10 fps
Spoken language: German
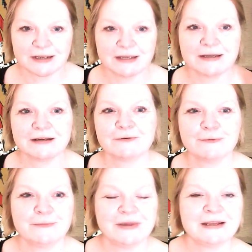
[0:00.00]
hier
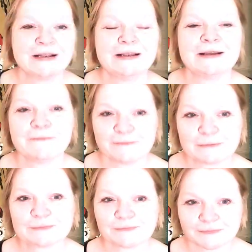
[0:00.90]
oben
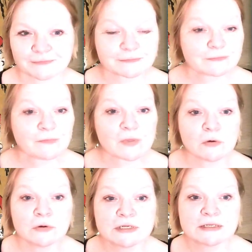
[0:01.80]
hinklicken
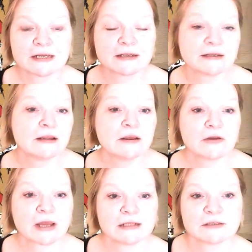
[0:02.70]
und dann
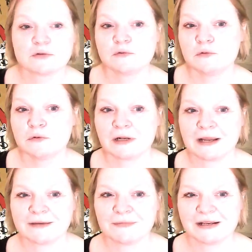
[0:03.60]
kannst du
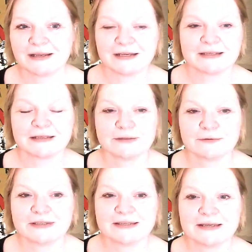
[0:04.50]
gleich mal die
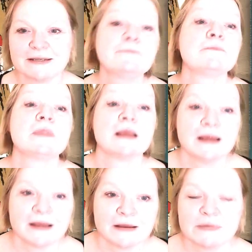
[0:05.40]
Rezension sehen,
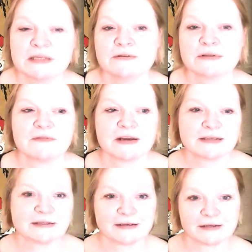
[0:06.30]

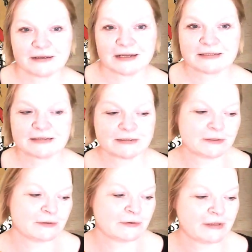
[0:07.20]
beziehungsweise das,
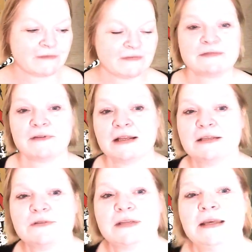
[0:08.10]
äh, ja, was
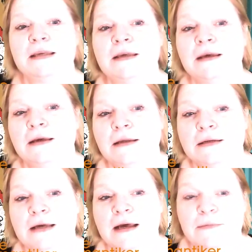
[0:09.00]
Franz und ich
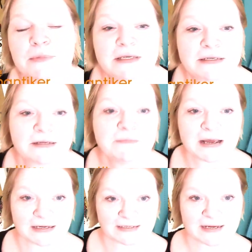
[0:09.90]
damit
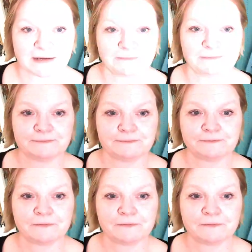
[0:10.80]
gemacht haben.